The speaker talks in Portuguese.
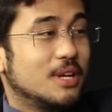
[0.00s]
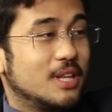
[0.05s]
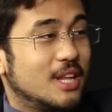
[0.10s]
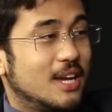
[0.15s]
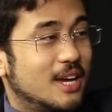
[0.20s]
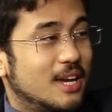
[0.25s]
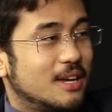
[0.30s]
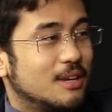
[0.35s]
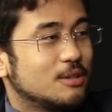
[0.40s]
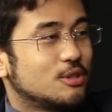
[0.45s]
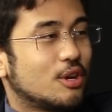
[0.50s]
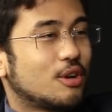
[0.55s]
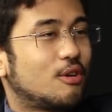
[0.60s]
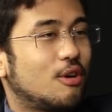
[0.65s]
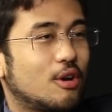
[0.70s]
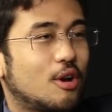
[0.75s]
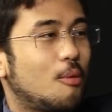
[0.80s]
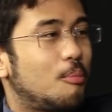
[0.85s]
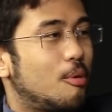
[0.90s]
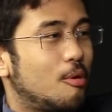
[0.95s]
mandei. Só que
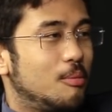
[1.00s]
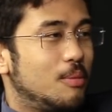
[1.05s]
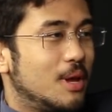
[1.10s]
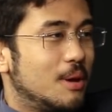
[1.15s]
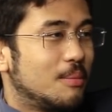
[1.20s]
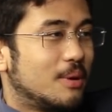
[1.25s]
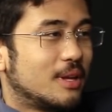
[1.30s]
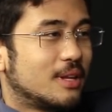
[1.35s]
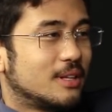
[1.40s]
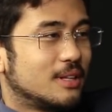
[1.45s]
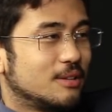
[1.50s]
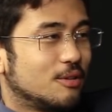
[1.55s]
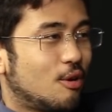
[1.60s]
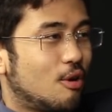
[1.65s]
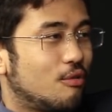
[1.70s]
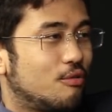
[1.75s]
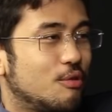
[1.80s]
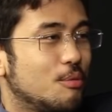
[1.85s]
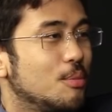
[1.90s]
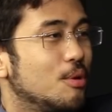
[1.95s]
qual que é o problema?
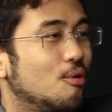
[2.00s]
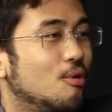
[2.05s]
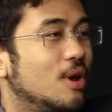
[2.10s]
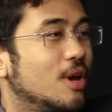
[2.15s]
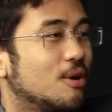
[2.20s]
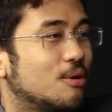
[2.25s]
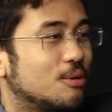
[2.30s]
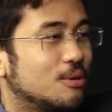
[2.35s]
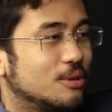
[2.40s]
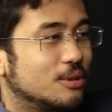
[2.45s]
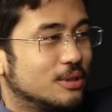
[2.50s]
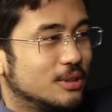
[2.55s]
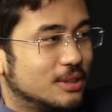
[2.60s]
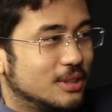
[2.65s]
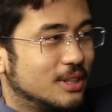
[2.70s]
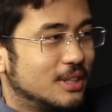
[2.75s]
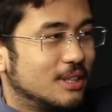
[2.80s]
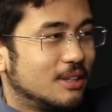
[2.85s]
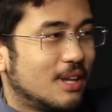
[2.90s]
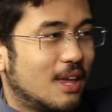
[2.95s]
Qual foi o meu erro?
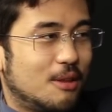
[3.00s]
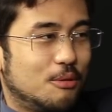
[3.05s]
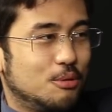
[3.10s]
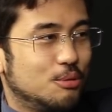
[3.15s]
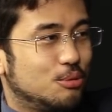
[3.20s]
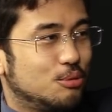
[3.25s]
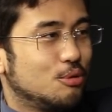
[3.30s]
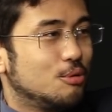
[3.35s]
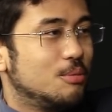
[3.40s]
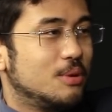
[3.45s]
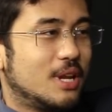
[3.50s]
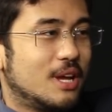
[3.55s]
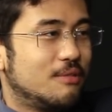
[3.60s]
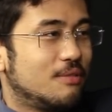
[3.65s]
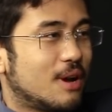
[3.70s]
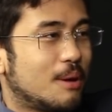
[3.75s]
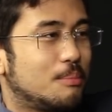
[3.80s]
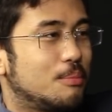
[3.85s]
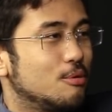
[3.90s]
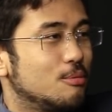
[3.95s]
Que é no YouTube, né? E
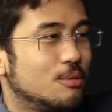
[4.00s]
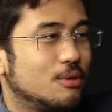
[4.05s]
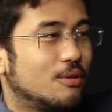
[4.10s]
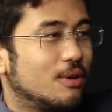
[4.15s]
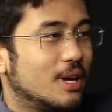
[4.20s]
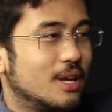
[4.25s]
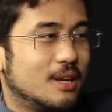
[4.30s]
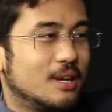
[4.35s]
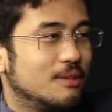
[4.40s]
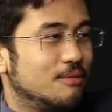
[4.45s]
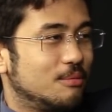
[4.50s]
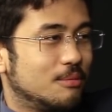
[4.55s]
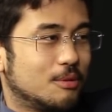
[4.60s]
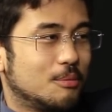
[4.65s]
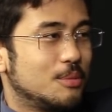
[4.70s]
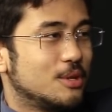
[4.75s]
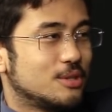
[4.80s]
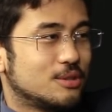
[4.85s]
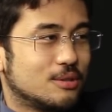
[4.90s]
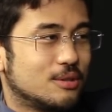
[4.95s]
fica público. Aí
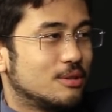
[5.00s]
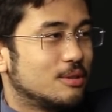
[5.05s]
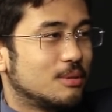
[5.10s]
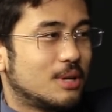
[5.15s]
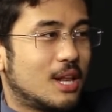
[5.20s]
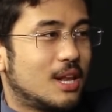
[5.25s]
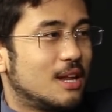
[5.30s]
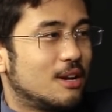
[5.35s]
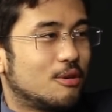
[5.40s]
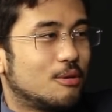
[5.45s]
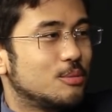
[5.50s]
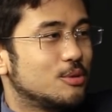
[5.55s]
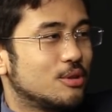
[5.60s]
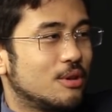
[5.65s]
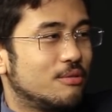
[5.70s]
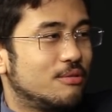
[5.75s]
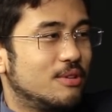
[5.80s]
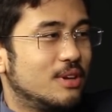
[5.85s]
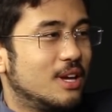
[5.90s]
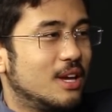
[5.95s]
começou, a galera
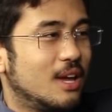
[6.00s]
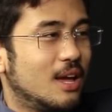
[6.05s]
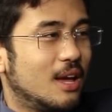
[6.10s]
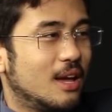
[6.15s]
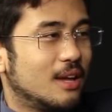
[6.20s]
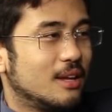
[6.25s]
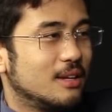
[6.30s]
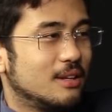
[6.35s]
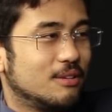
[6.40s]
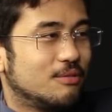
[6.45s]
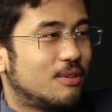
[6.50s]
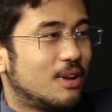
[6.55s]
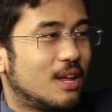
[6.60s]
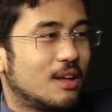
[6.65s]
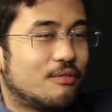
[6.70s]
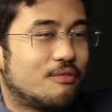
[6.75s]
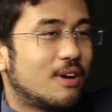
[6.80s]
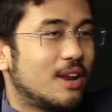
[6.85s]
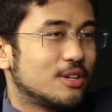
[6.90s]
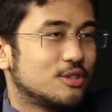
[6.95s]
começou a ver e
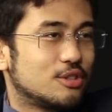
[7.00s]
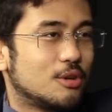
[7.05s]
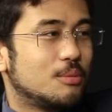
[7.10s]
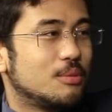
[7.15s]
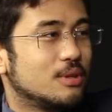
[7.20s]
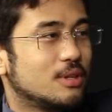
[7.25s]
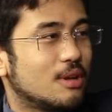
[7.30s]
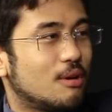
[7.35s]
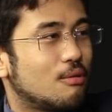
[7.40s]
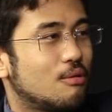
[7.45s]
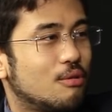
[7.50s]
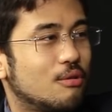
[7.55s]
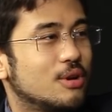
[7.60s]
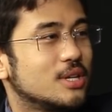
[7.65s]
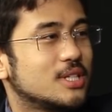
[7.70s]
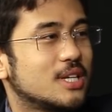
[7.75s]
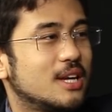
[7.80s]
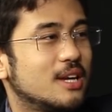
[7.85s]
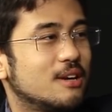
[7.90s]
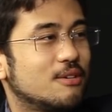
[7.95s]
falar, fala deu sobre certo. tal
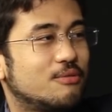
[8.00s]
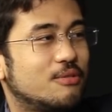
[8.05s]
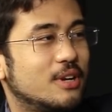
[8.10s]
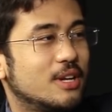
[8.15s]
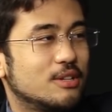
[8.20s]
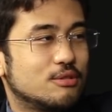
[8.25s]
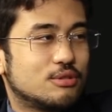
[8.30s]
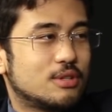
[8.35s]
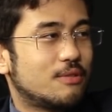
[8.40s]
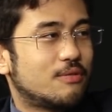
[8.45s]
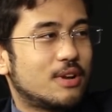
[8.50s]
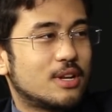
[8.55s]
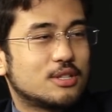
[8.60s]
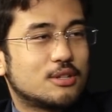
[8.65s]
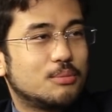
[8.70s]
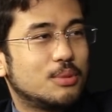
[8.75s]
coisa aí. Eu falei, não sei falar